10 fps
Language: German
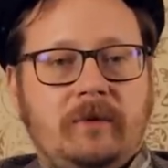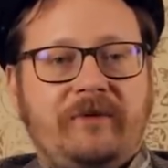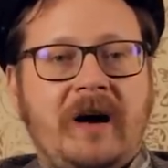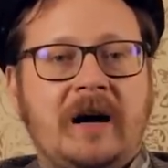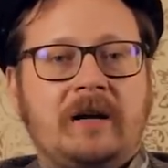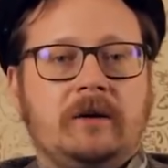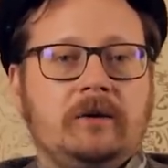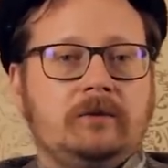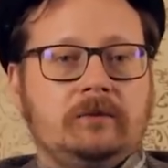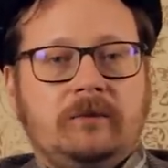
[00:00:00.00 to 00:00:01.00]
Wag,
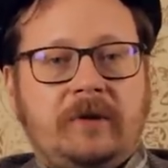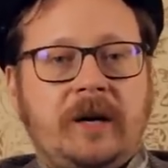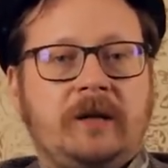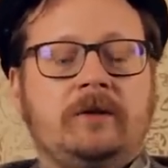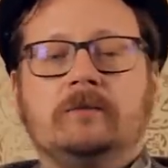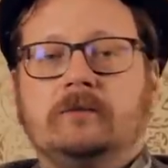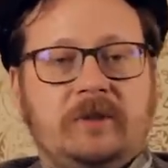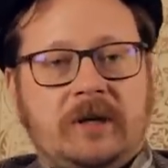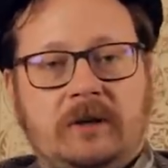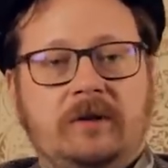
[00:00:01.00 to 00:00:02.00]
Dead, wie
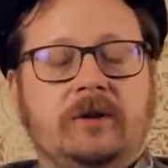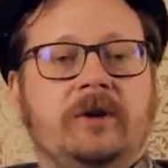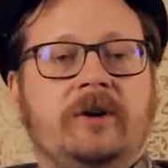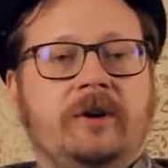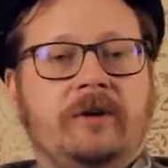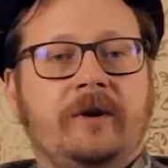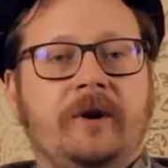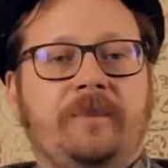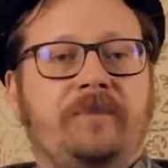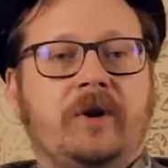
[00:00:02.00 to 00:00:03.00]
gesagt,
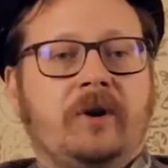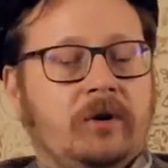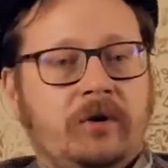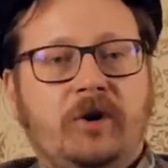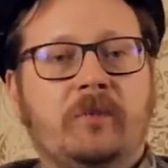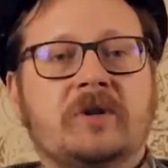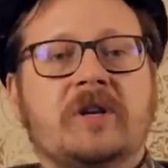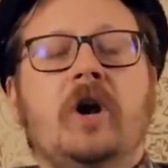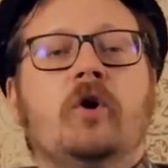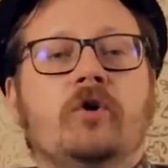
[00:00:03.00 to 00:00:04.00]
äh, ähm, Ronimus.